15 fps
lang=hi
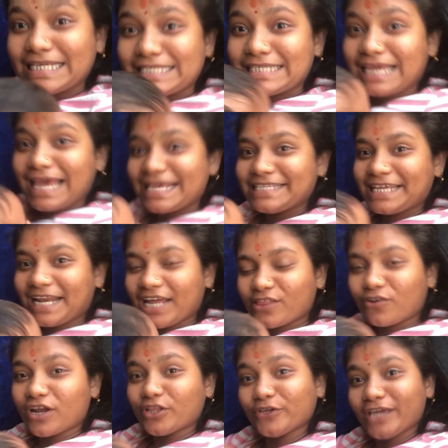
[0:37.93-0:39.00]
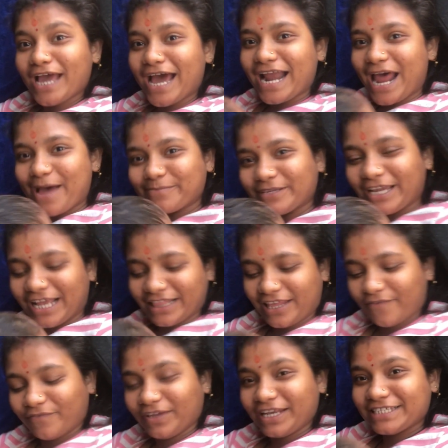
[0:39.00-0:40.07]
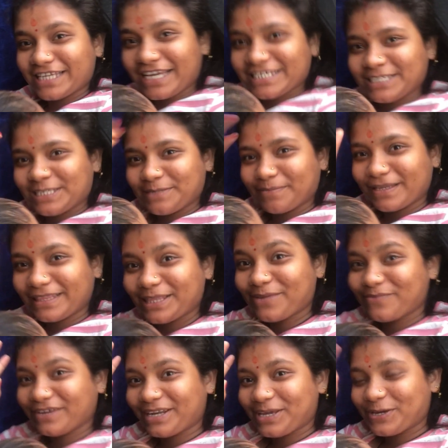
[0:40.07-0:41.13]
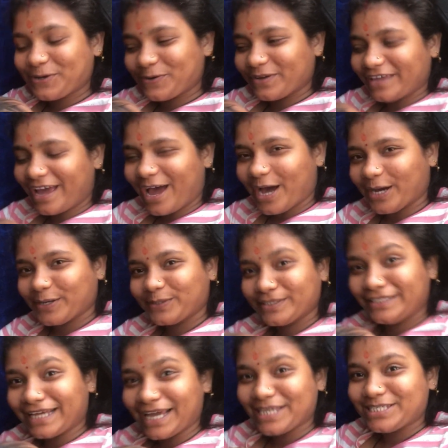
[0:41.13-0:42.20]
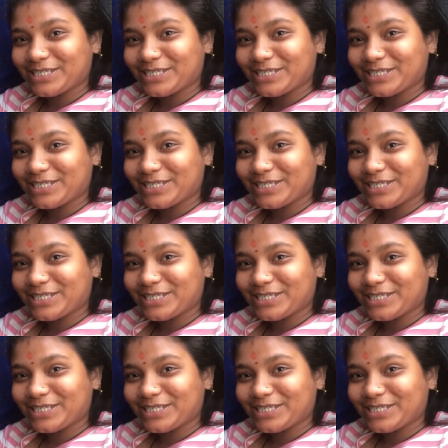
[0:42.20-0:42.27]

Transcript: इसे ऐसे रख दो ना तो ये आराम से खेलता है फिर इसे किसी से मतलब ही नहीं कोई आओ चाहे